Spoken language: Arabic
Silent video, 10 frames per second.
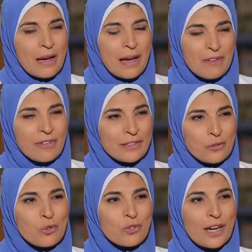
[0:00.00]
اقف
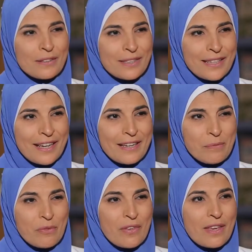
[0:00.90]
عند جزء حضرتك
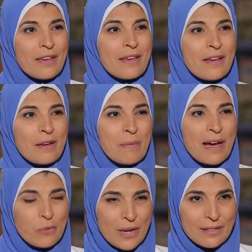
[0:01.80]
اتكلمت فيه
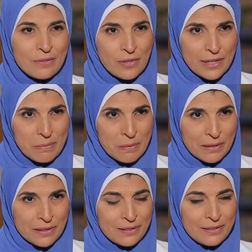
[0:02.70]
مع الولاد في الكلمه
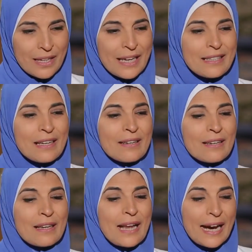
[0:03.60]
بتاعت حضرتك
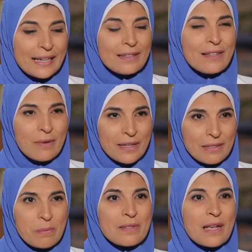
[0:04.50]
انك لحد
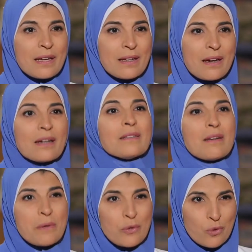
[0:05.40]
دلوقتي بتذاكر
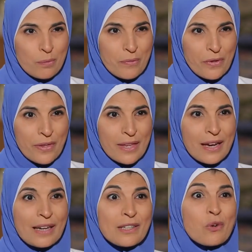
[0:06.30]
اكتر منه صح
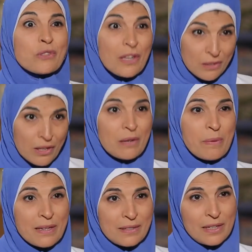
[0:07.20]
حضرتك قلت
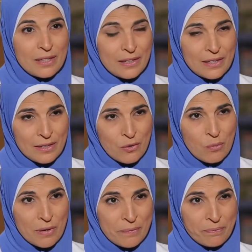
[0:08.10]
لطالب هذه صح.
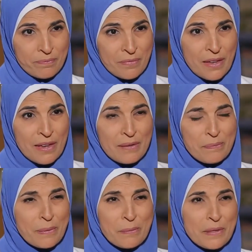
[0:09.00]
الجمله صح
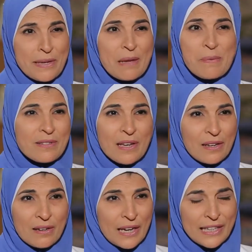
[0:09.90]
ليه
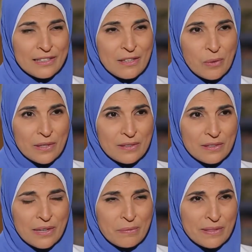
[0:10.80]
بتذاكر لحد
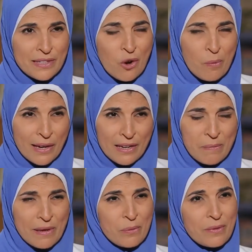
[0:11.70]
دلوقتي دي جمله
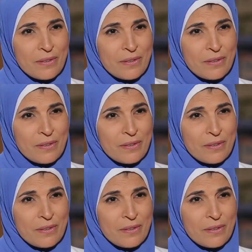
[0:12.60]
غريبه قوي